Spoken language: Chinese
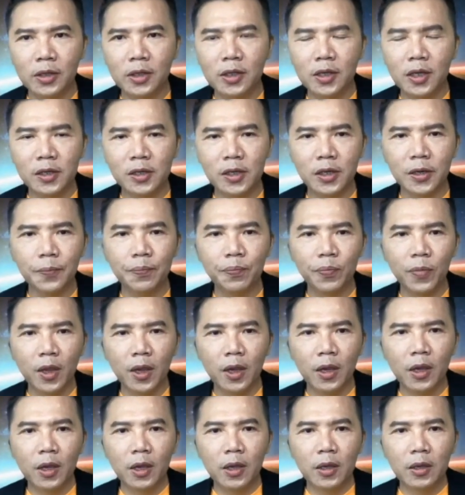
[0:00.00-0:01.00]
其实
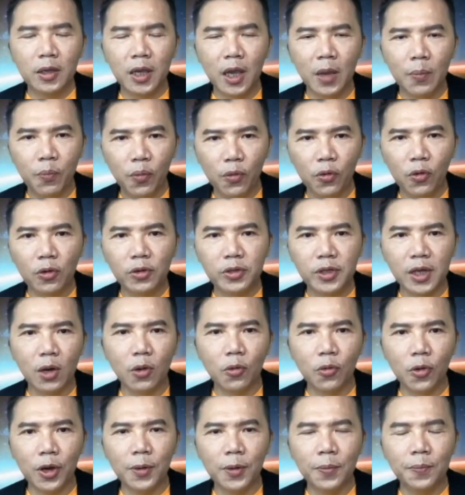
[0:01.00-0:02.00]
也不容小
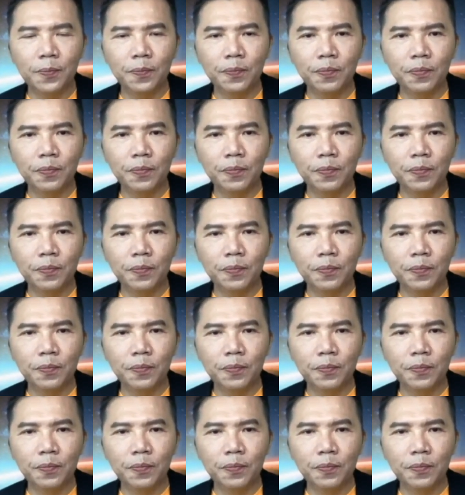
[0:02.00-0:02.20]
窥。